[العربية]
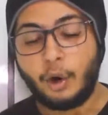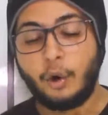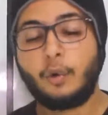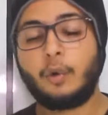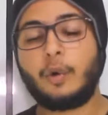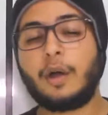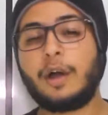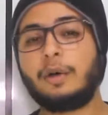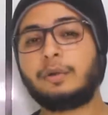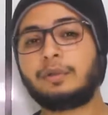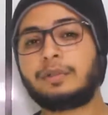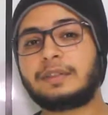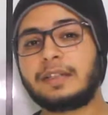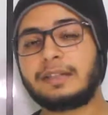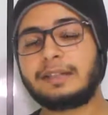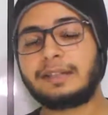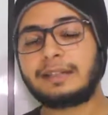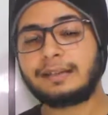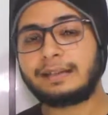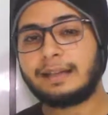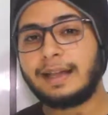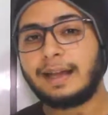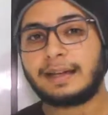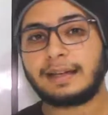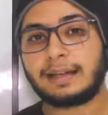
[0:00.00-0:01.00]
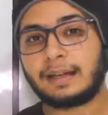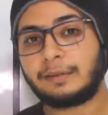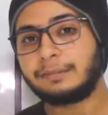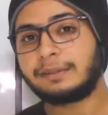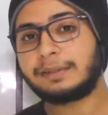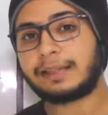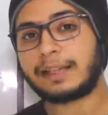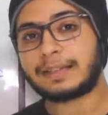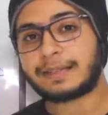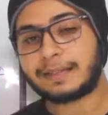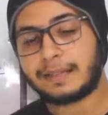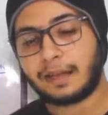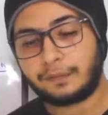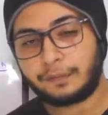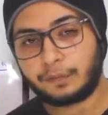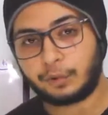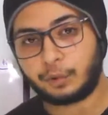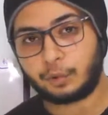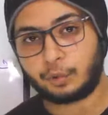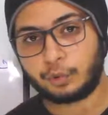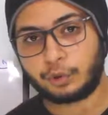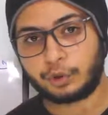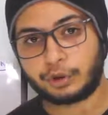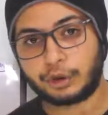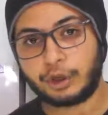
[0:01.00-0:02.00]
وعاوتاني الداله متصله في
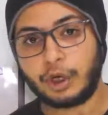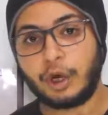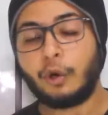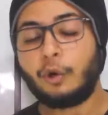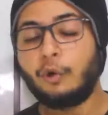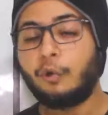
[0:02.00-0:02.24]
جوج